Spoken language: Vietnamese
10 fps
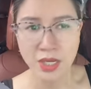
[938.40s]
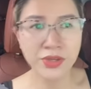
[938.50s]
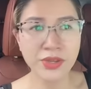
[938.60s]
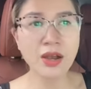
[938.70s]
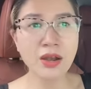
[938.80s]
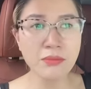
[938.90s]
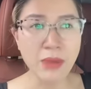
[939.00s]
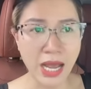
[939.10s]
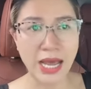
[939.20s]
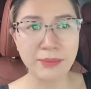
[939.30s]
Nhưng
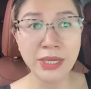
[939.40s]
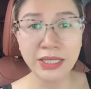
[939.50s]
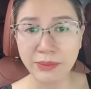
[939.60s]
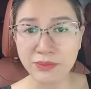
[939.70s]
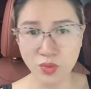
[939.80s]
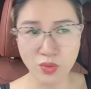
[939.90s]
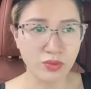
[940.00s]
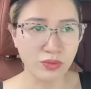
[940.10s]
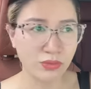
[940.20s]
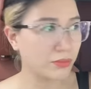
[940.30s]
mà mình làm chủ,
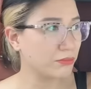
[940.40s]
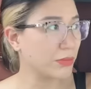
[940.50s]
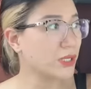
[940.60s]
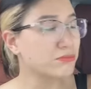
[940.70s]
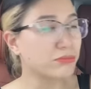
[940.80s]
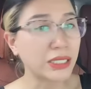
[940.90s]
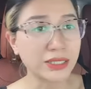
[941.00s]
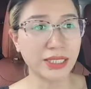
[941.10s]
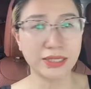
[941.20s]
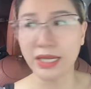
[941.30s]
mình mất
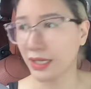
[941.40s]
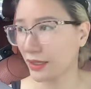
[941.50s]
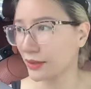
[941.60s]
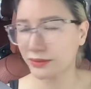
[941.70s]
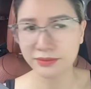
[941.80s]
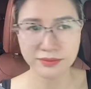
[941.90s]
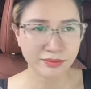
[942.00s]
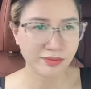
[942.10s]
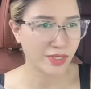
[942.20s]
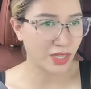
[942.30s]
khách này
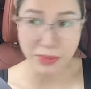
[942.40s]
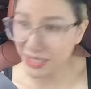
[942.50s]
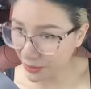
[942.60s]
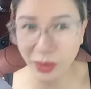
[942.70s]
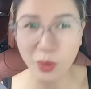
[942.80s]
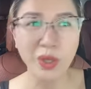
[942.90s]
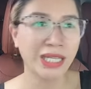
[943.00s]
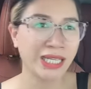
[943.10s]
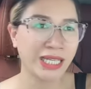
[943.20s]
thì mình sẽ mất luôn.